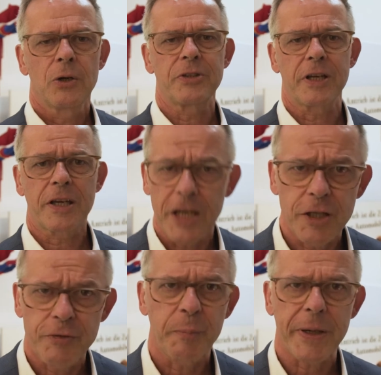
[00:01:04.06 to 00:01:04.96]
und den
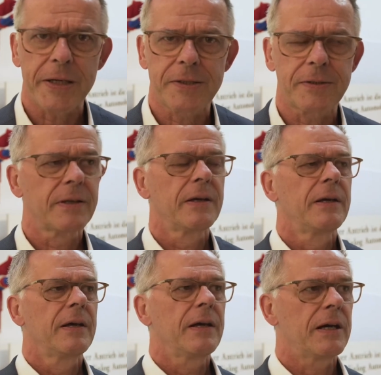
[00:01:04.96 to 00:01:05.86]
Kriegsverbrechen.
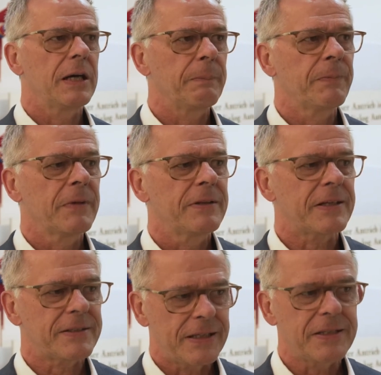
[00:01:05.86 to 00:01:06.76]
Ähm,
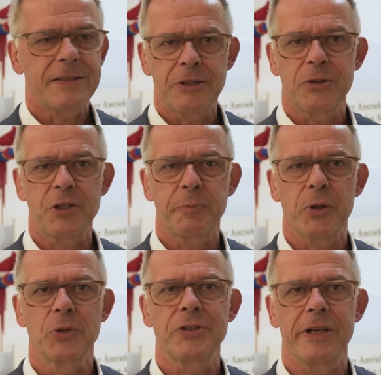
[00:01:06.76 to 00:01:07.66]
das ist natürlich bei
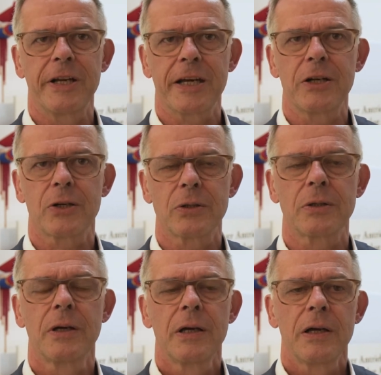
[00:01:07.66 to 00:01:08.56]
uns in Erinnerung.
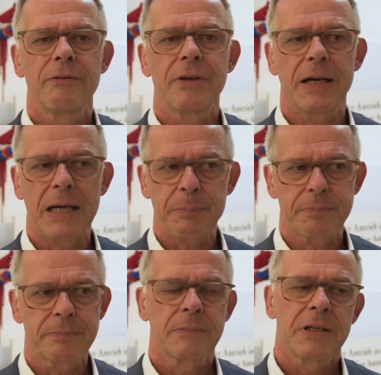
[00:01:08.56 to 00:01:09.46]
Wir
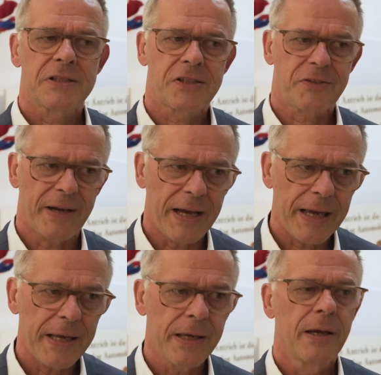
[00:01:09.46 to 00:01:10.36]
haben
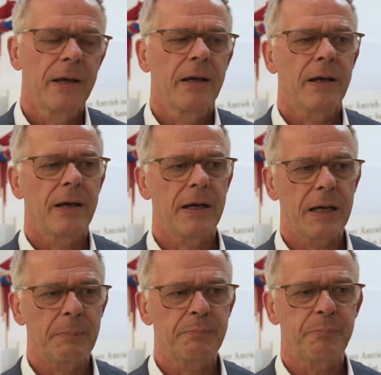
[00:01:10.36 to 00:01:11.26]
zwei
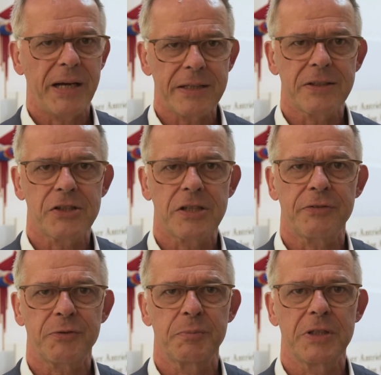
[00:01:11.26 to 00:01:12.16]
äh,
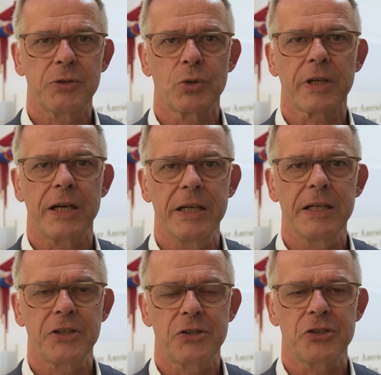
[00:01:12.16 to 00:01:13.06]
Partnerschaften mit
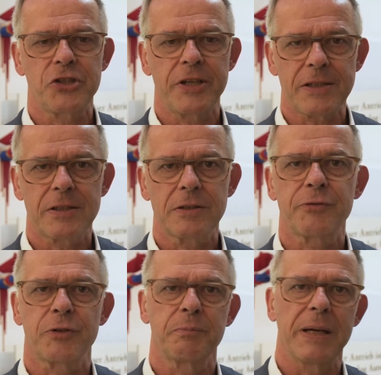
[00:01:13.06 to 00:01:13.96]
ukrainischen Städten
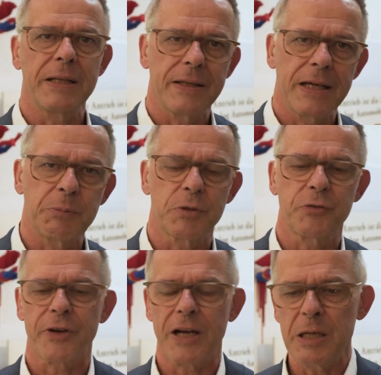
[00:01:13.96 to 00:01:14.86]
von Mannheim und
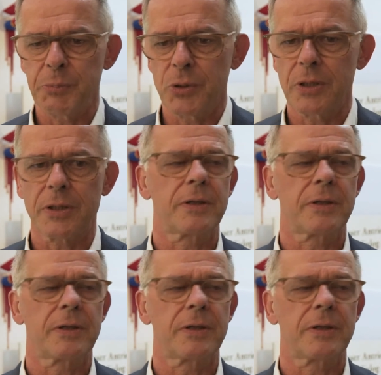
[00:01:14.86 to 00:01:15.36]
Freiburg.